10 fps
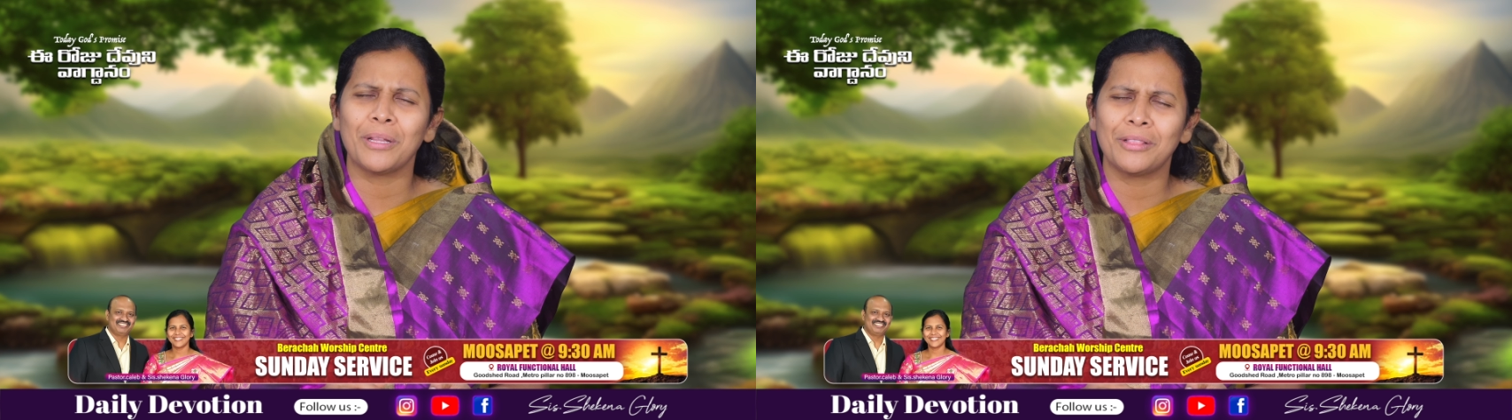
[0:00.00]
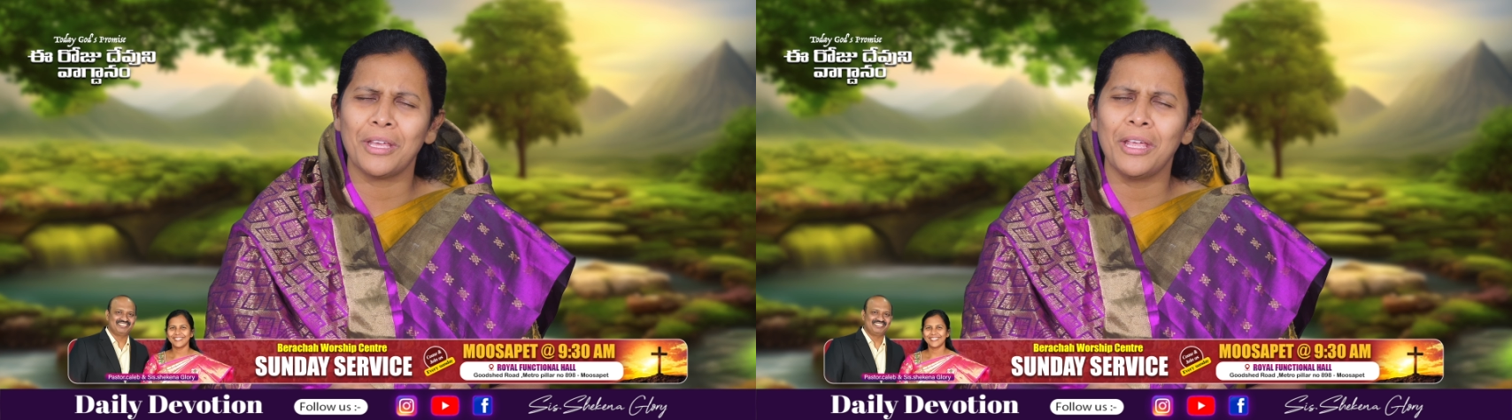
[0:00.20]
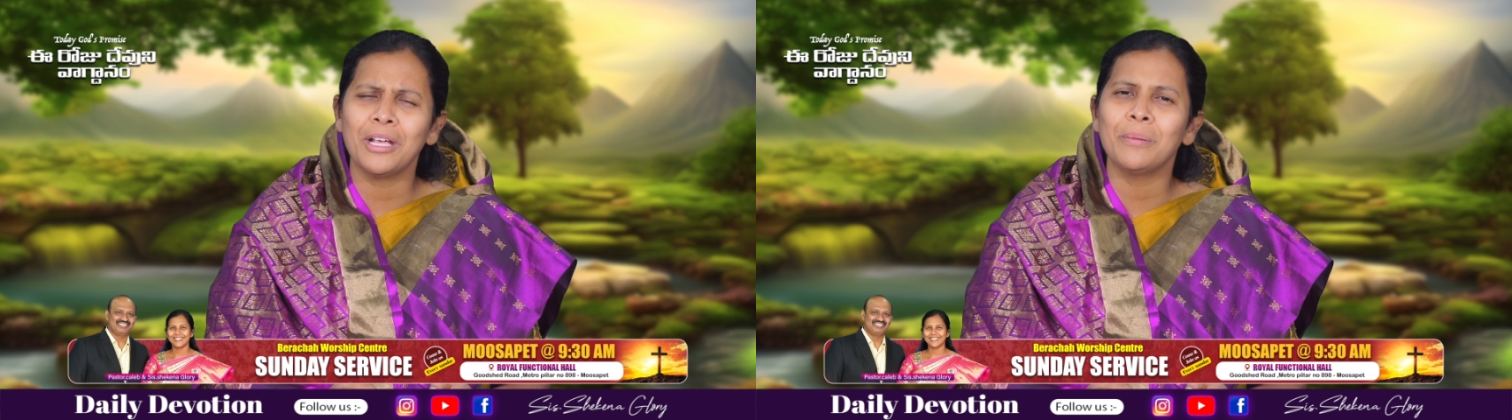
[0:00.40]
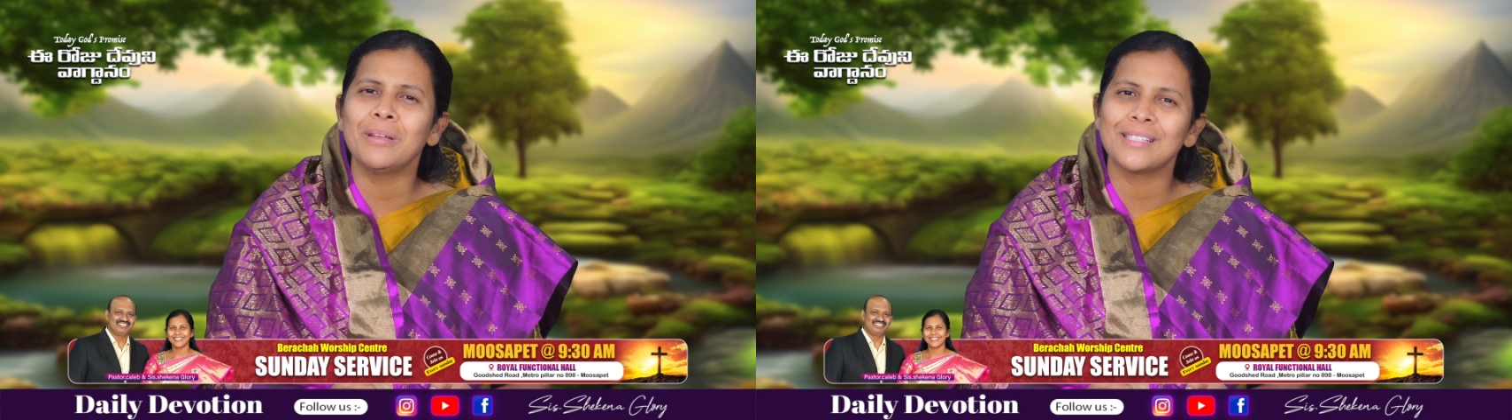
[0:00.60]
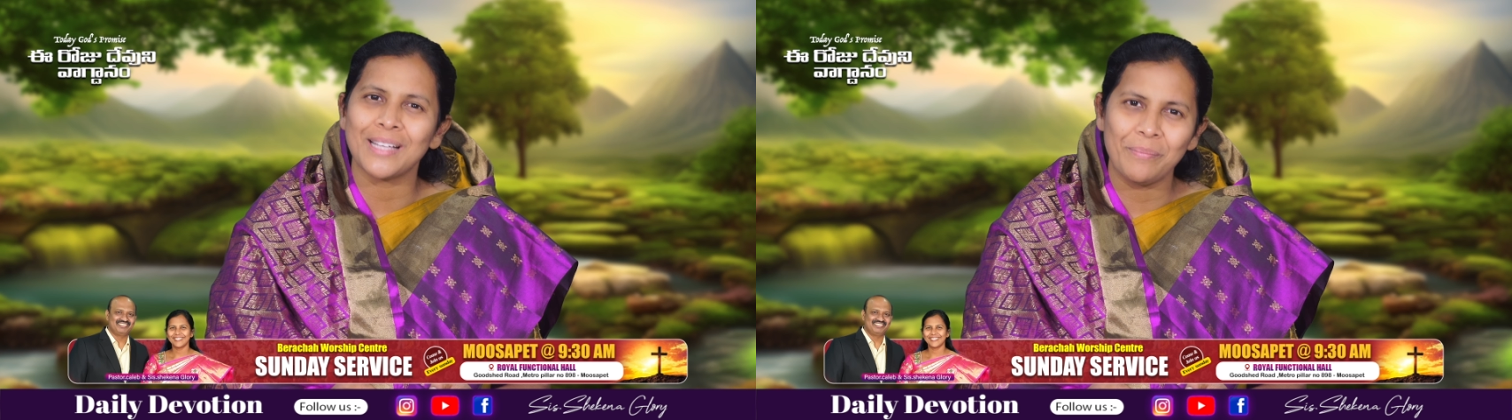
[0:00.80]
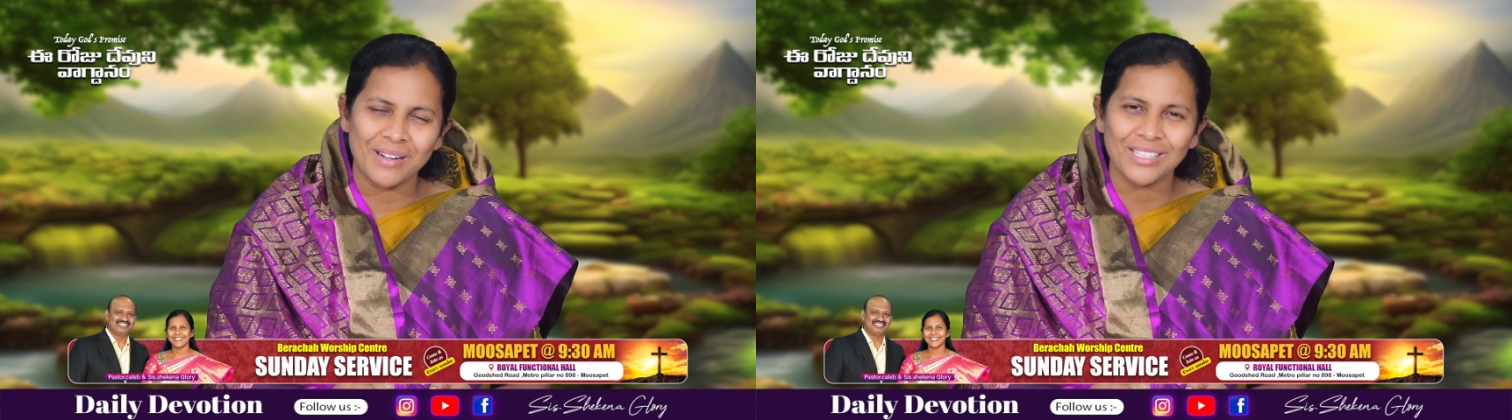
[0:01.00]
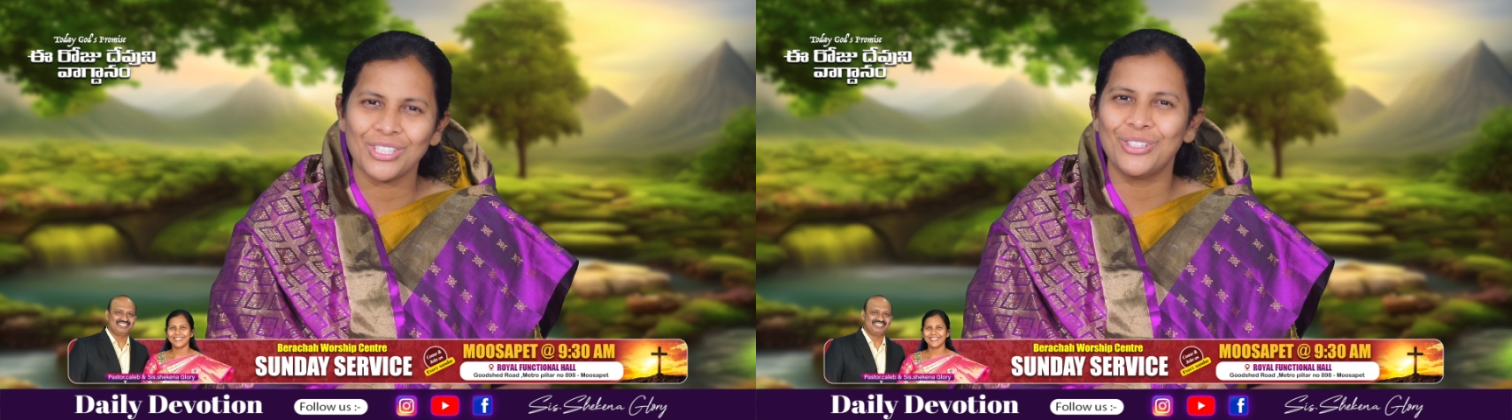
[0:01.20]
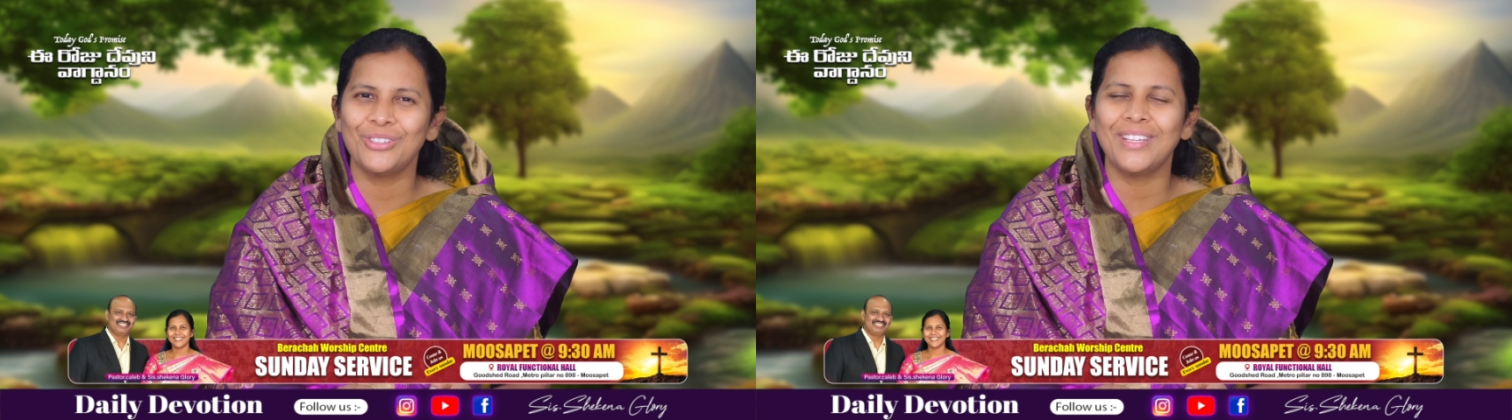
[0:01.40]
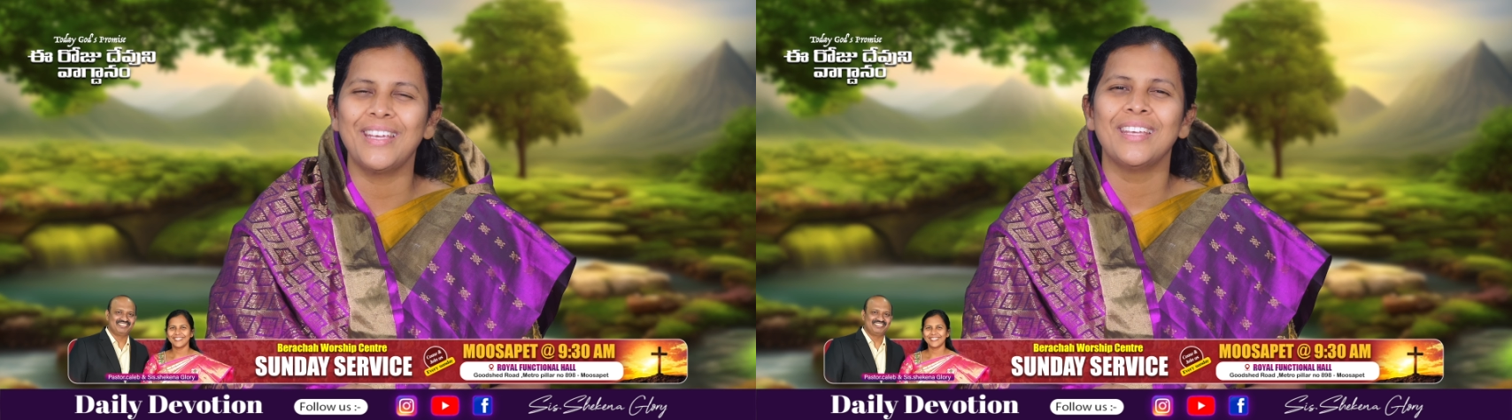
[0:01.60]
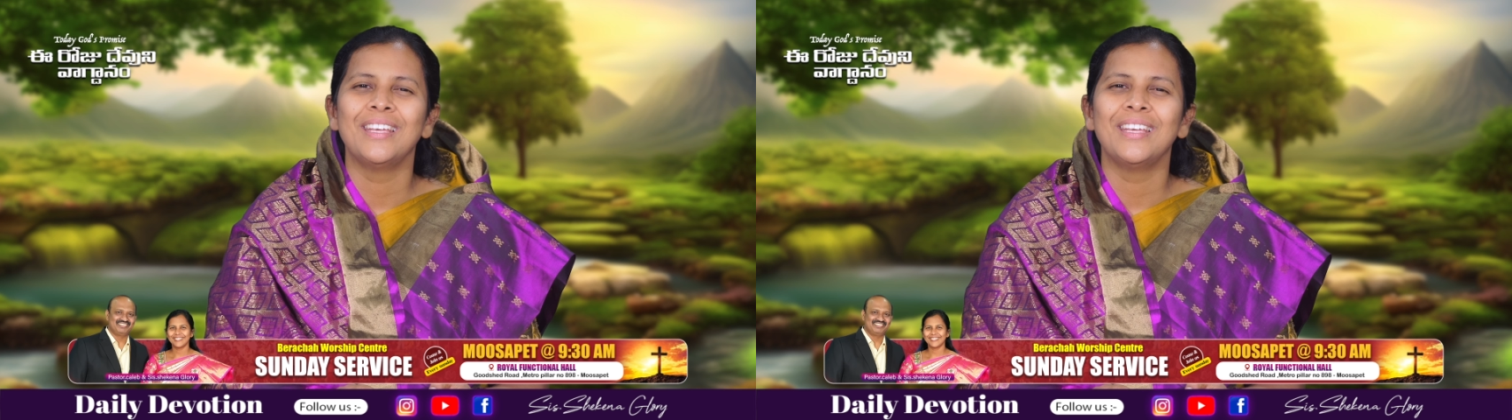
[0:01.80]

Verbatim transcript: ప్రత్యేకమైన సంరక్షణ ఉంది